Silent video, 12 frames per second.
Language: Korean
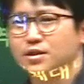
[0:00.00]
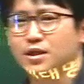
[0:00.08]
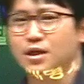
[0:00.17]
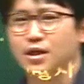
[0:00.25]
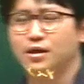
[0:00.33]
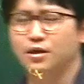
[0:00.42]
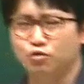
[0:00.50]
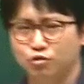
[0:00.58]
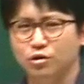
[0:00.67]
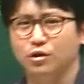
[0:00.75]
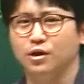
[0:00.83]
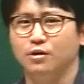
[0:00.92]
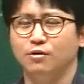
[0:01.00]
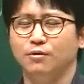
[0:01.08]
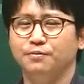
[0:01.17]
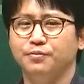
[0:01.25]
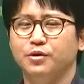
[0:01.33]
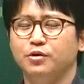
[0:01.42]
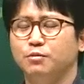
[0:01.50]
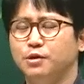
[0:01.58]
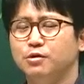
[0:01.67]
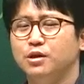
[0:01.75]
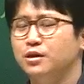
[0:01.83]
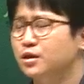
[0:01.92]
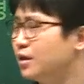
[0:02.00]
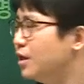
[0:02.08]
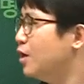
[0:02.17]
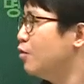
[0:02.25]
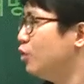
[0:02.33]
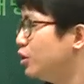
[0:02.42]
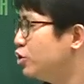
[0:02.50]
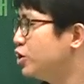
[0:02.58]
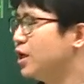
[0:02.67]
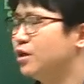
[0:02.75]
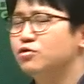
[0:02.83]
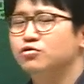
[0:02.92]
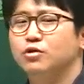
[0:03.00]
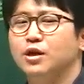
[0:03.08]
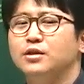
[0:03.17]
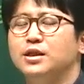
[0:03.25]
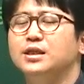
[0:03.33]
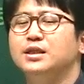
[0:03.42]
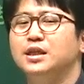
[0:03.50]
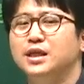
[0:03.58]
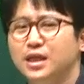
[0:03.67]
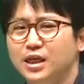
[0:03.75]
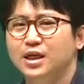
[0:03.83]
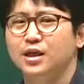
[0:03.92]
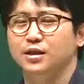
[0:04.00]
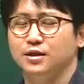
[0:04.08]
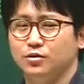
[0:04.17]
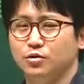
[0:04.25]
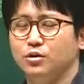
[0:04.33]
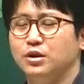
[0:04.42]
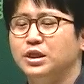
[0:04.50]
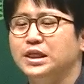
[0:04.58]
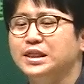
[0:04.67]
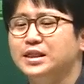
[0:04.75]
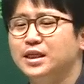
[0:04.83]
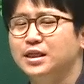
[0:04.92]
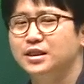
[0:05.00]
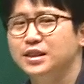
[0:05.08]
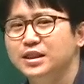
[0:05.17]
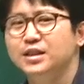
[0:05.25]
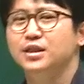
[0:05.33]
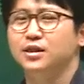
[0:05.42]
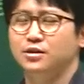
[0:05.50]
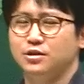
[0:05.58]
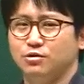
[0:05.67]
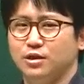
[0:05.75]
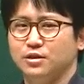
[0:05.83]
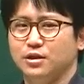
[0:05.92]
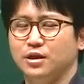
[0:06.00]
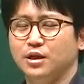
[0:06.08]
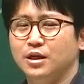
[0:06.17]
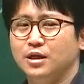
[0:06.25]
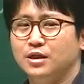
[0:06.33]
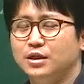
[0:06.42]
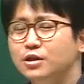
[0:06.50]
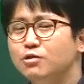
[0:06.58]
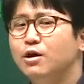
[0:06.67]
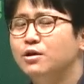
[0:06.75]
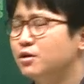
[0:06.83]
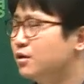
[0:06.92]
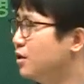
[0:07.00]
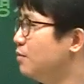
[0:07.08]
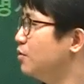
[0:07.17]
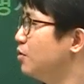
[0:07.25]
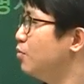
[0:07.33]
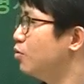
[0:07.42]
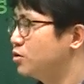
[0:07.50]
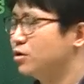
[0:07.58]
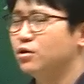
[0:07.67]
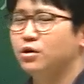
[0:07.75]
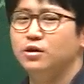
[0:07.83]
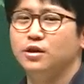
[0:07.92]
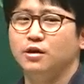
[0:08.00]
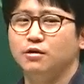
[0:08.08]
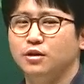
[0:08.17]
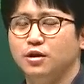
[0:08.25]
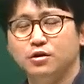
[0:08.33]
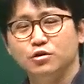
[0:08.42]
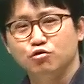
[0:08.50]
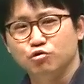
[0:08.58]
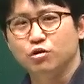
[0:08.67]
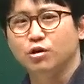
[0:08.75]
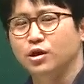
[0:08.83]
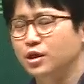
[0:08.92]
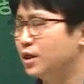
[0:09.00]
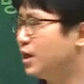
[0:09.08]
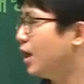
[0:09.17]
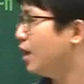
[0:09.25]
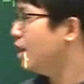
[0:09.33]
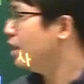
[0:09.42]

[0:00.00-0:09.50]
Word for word: 되잖아요. 그게 주격이라고. 그리고 미국 애들은 휘치하는 순간 팅팅이 또는 팅팅을 이런 식으로 해서 을로 해석이 되면 그 목적격이 돼요. 근데 여기서 주격이니까